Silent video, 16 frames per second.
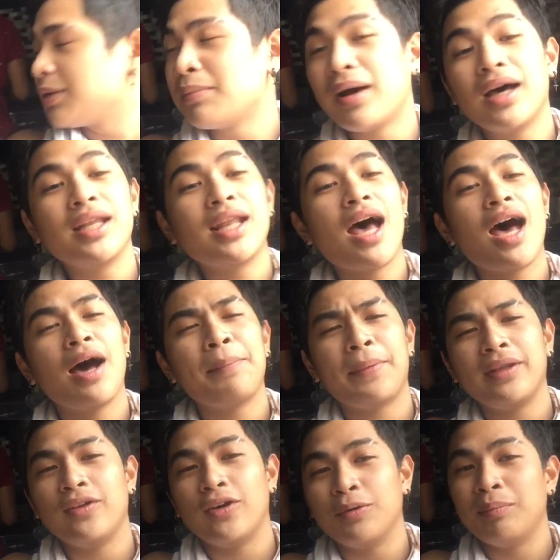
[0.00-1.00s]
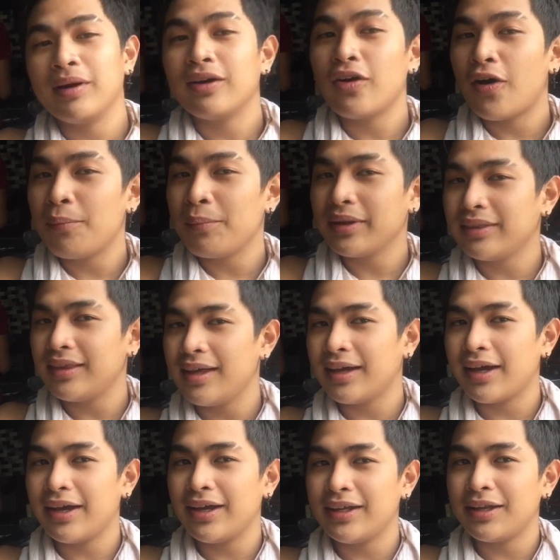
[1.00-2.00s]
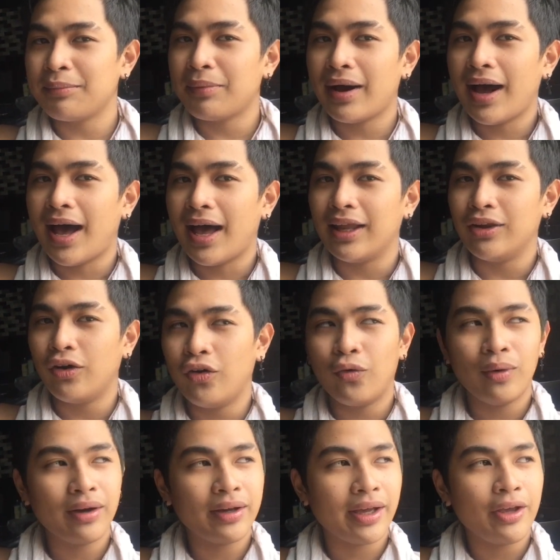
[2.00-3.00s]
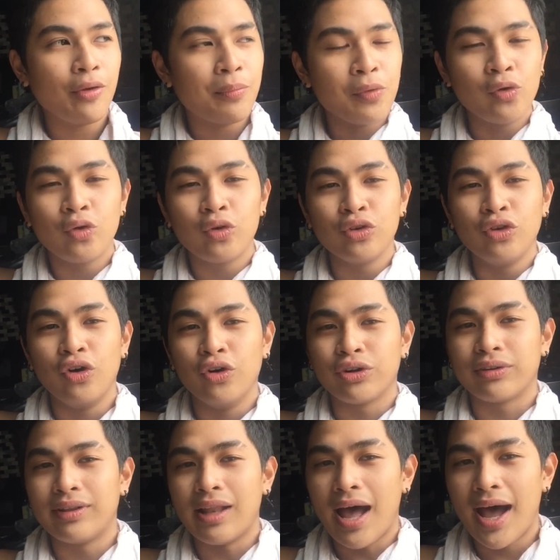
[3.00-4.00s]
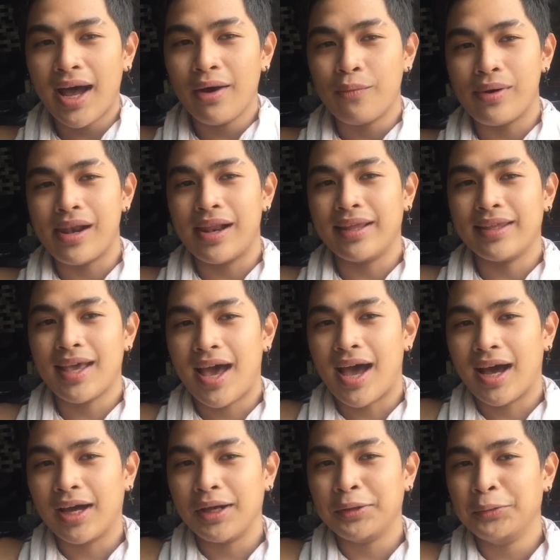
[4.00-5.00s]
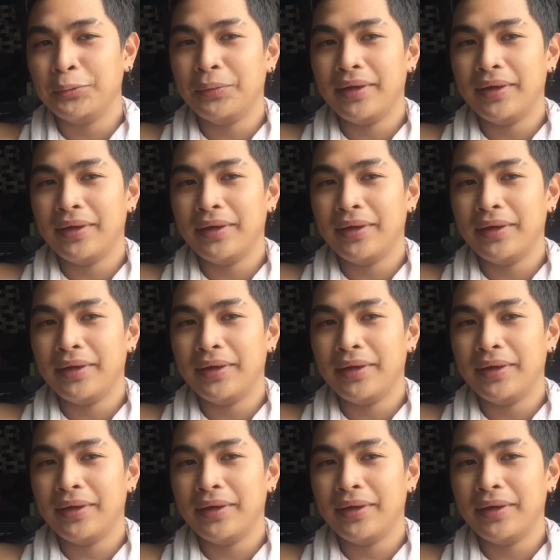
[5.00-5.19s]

sa mga nakakapanood, mag-comment din kayo ng mga ano, huwag kayo puro nood lang. Wala niya kayo